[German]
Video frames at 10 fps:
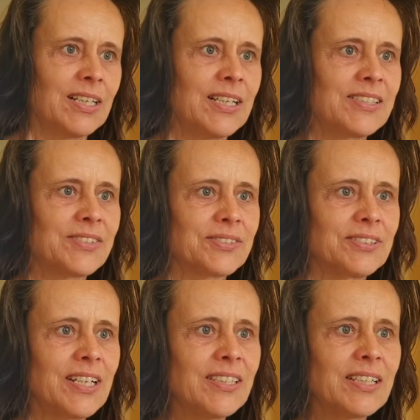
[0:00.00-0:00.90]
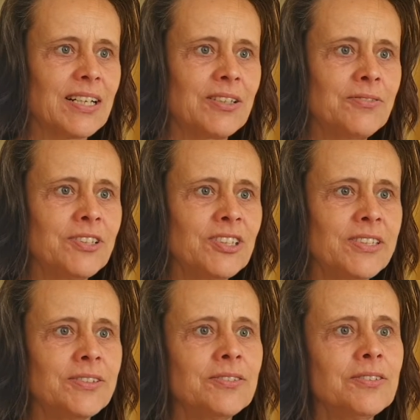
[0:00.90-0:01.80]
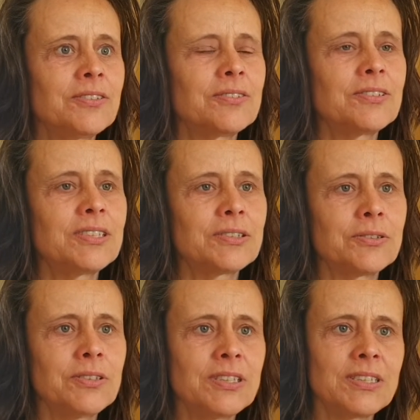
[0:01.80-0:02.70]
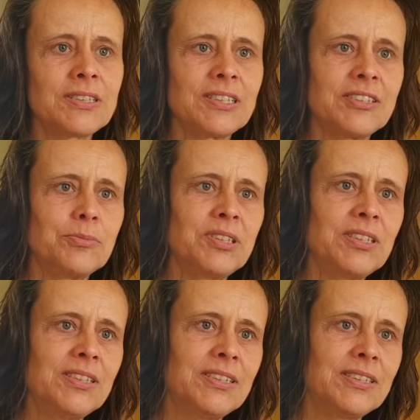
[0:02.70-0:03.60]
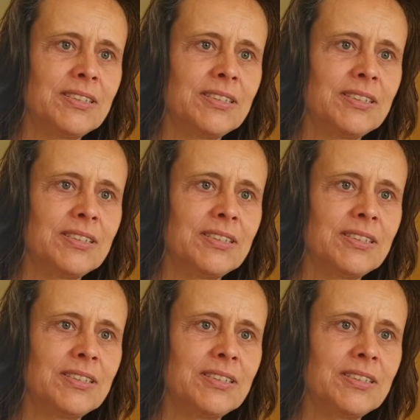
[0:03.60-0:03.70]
Also, nach der Auferstehung und der Rückkehr in den Himmel